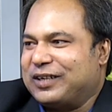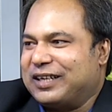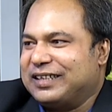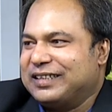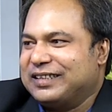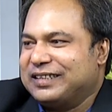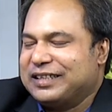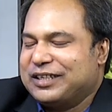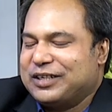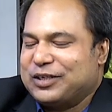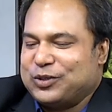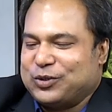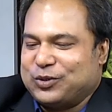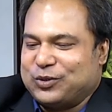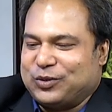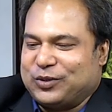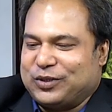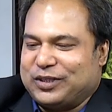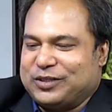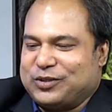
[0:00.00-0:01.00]
না সো
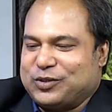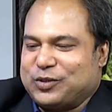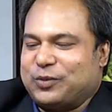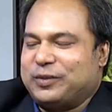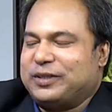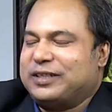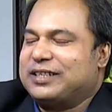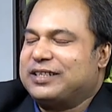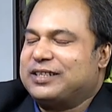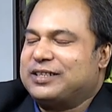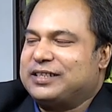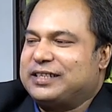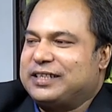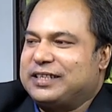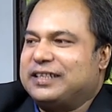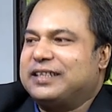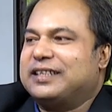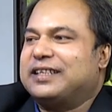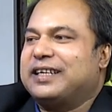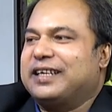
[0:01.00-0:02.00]
ওই ছবিটা
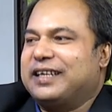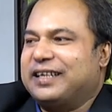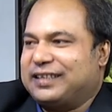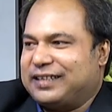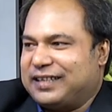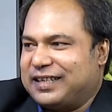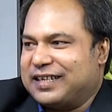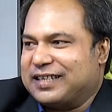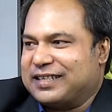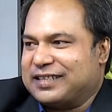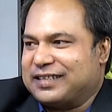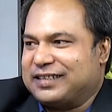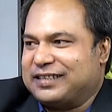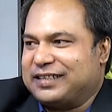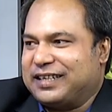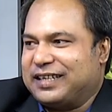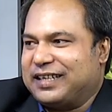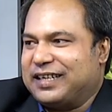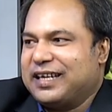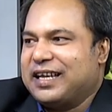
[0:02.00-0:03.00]
স্মৃতিতেই গেথে আছে
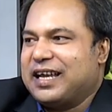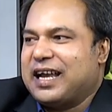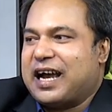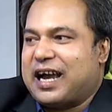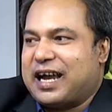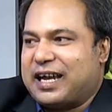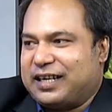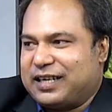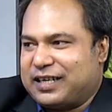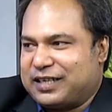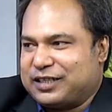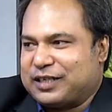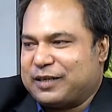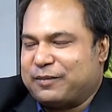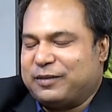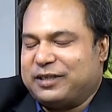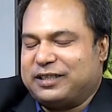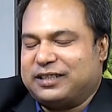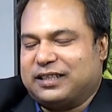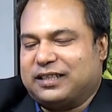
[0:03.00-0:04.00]
যে আচ্ছা। আয়নার
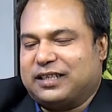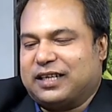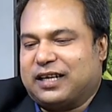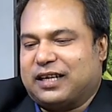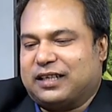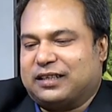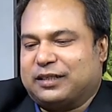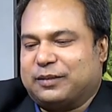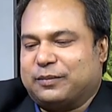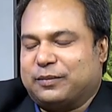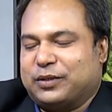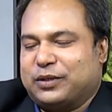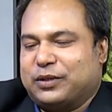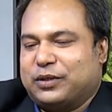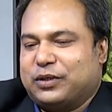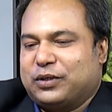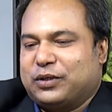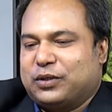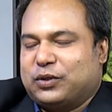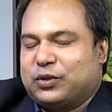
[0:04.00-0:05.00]
সামনে যে দাঁড়াতাম
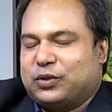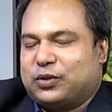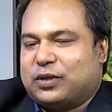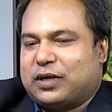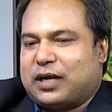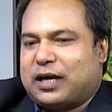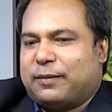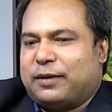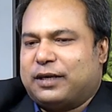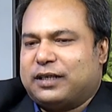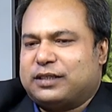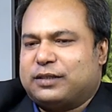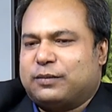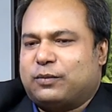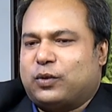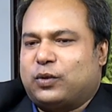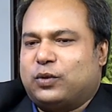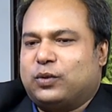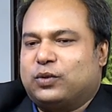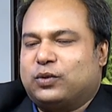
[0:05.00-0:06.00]
তো আমার কাছে
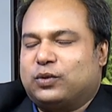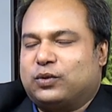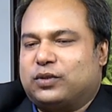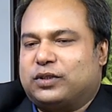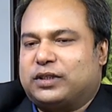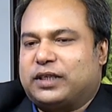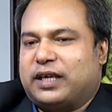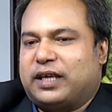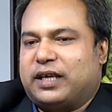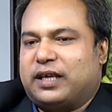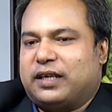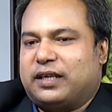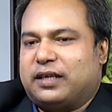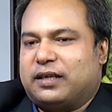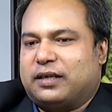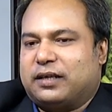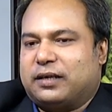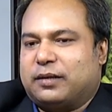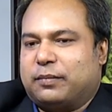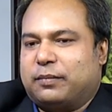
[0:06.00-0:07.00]
মনে হতো যে এই
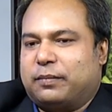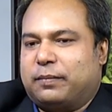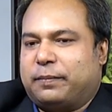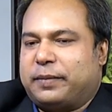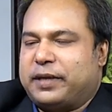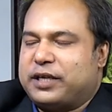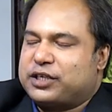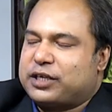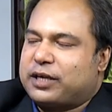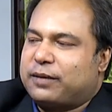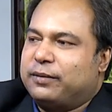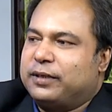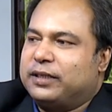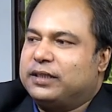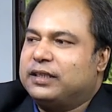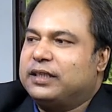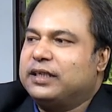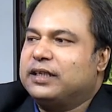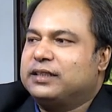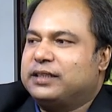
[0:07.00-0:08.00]

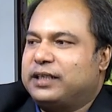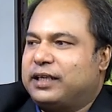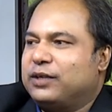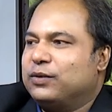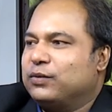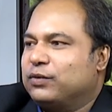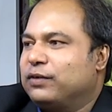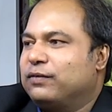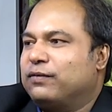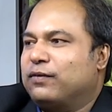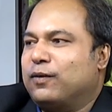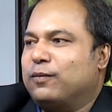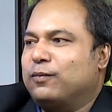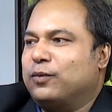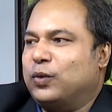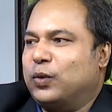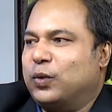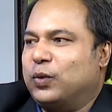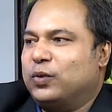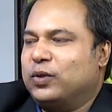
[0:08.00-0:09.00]
পেশাভিত্তিক যে
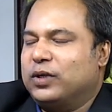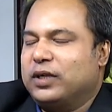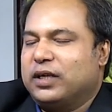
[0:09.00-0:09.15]
ইউনিফর্মগুলো